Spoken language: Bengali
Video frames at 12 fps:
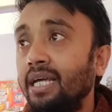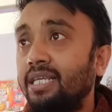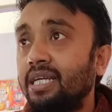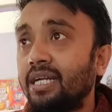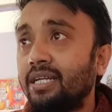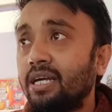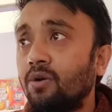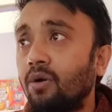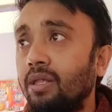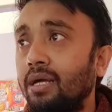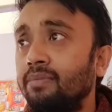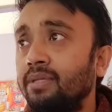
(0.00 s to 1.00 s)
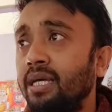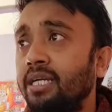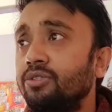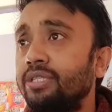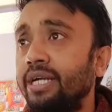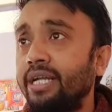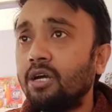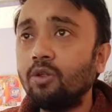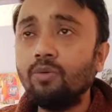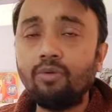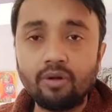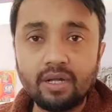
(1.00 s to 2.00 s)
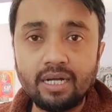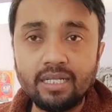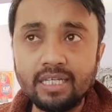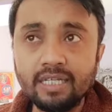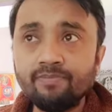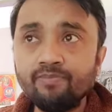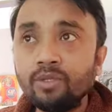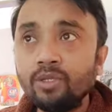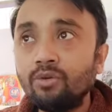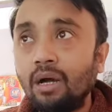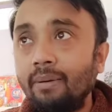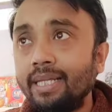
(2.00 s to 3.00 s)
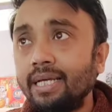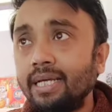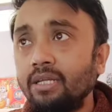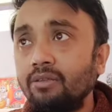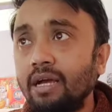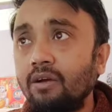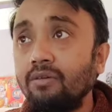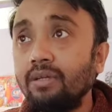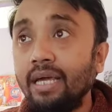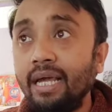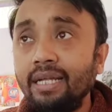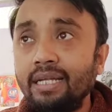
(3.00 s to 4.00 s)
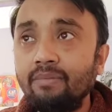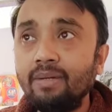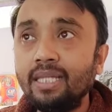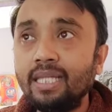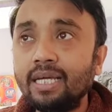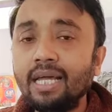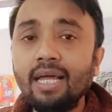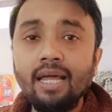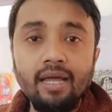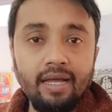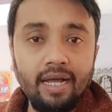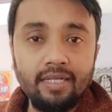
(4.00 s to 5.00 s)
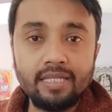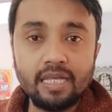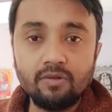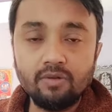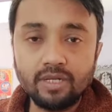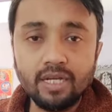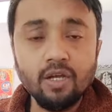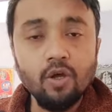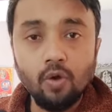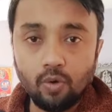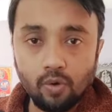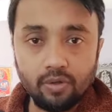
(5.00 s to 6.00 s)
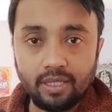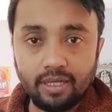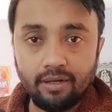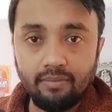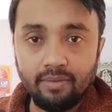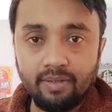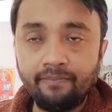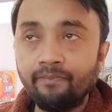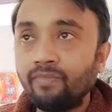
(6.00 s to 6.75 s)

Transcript: এই চারটা কলাম দিয়ে কিছু ডেটাগুলো ভরা আছে তো আমাদেরকে কিন্তু এখন এই টেবিল থেকে অ্যান্সারগুলোকে করতে হবে